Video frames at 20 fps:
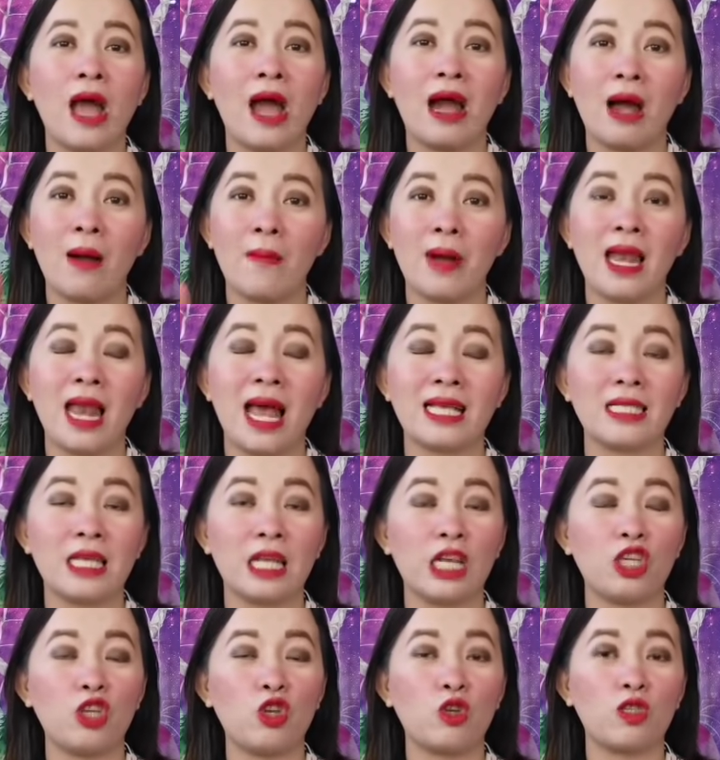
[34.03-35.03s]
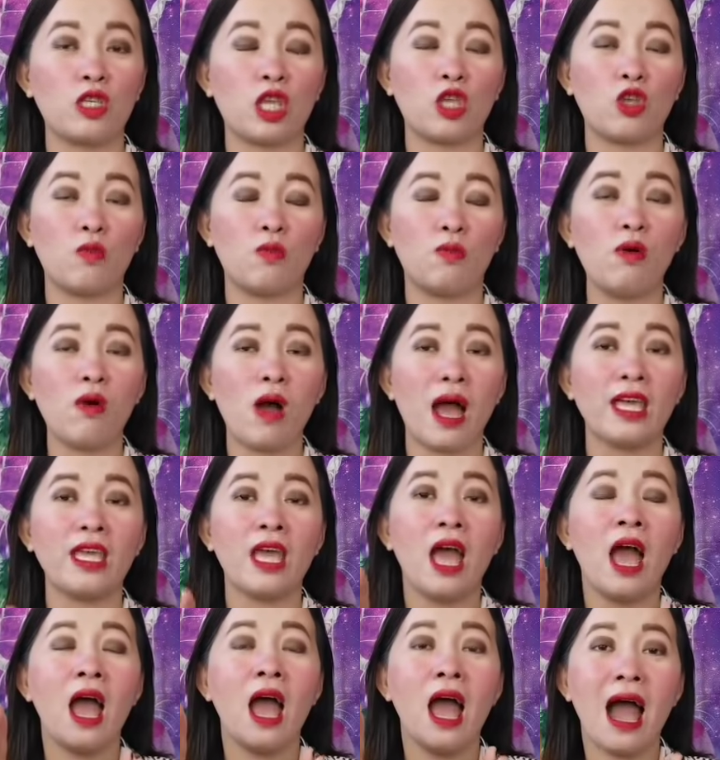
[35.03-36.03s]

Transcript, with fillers: na ang kamalasan ninyo sa inyong buhay